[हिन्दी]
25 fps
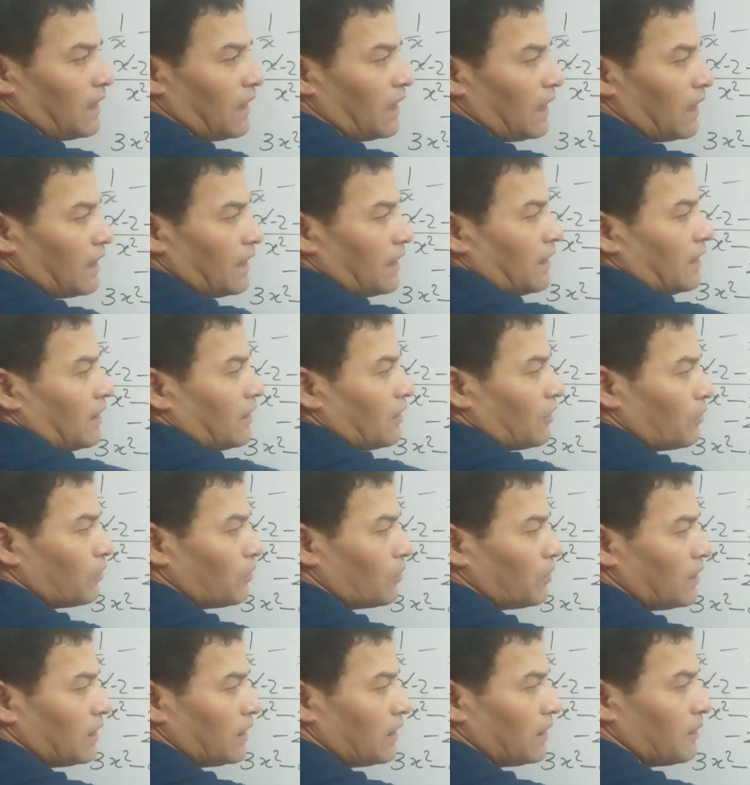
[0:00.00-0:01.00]
अंडर
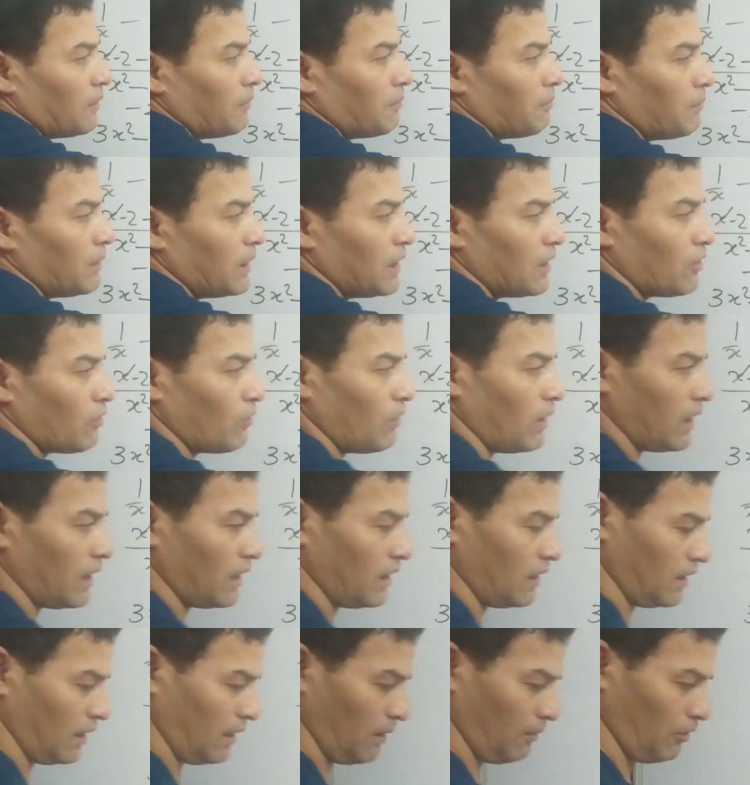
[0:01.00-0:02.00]
रूट बी स्क्वायर
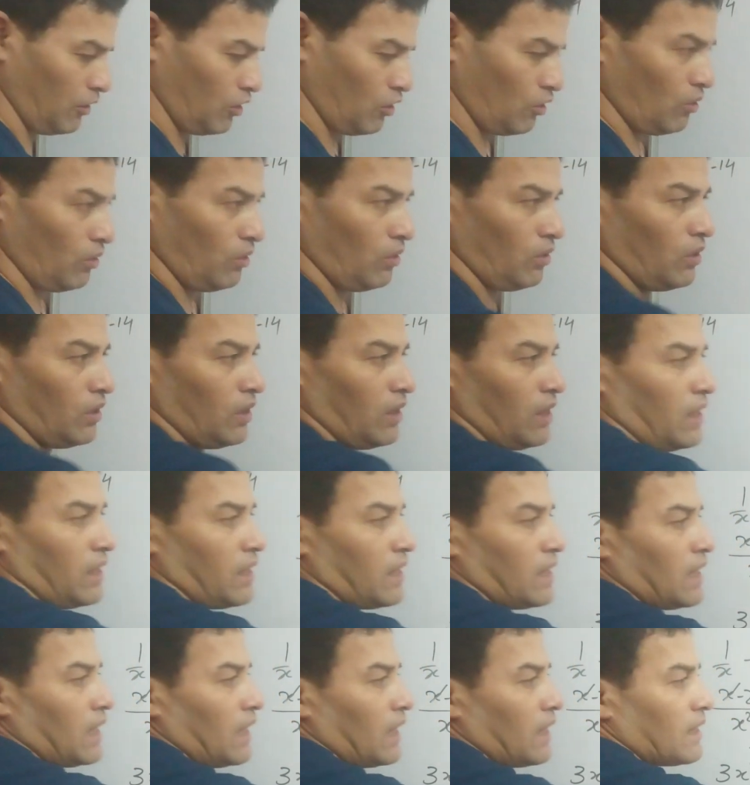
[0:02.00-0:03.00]
कितना है बच्चों
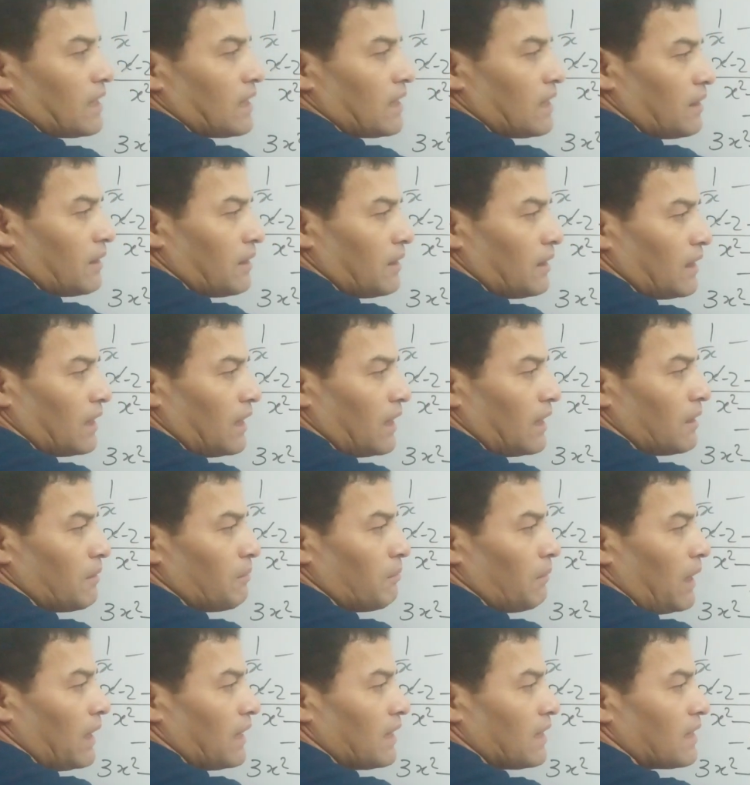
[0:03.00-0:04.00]
सिक्स यानी
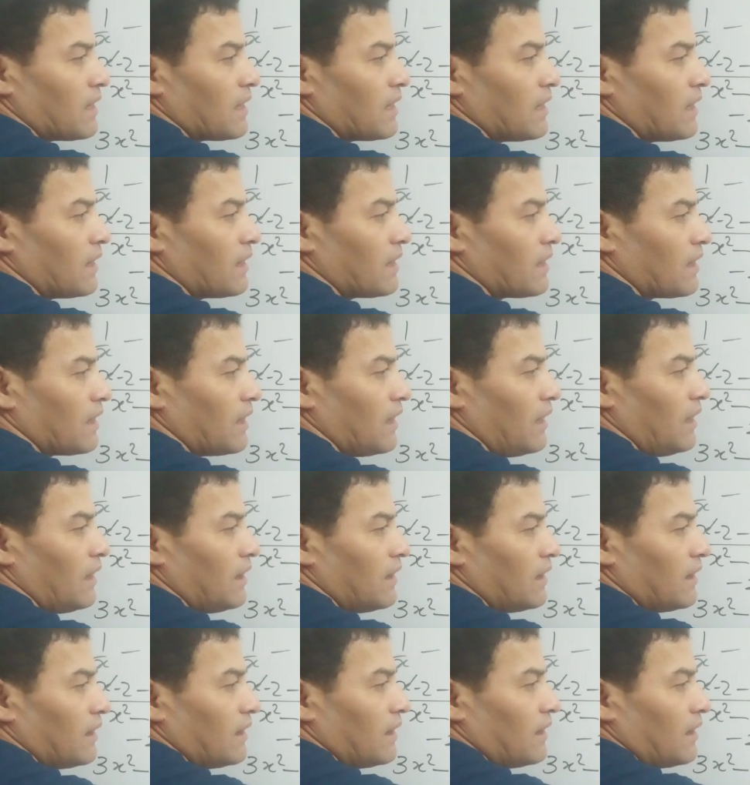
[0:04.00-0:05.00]
माइनस सिक्स का
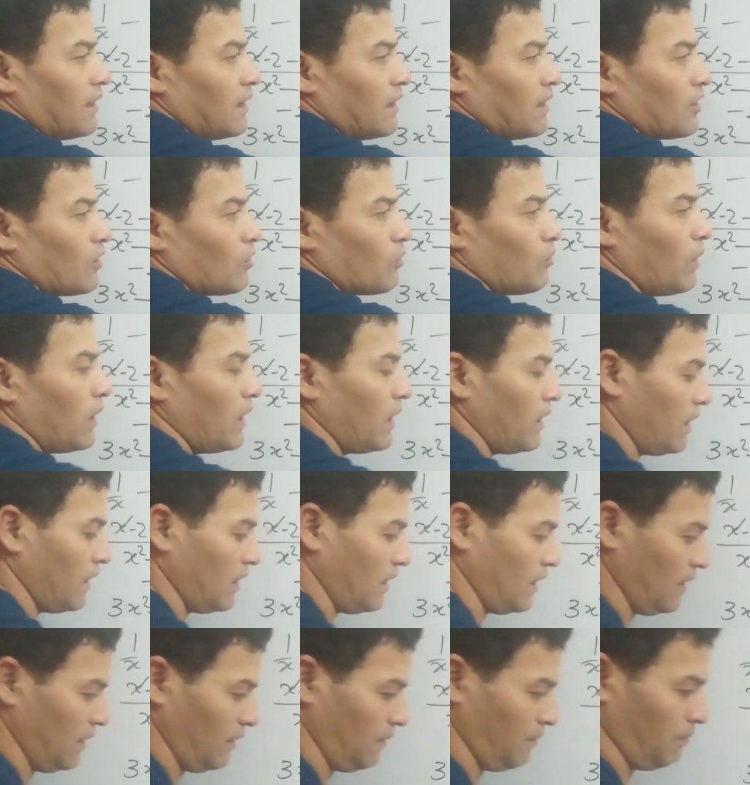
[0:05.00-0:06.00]
स्क्वायर
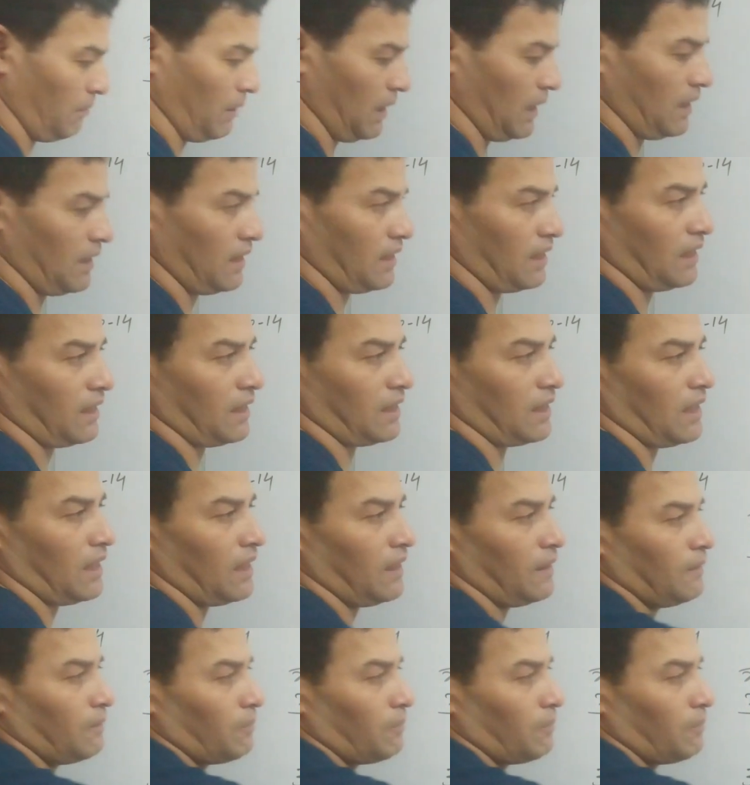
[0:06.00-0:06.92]
माइनस सिक्स है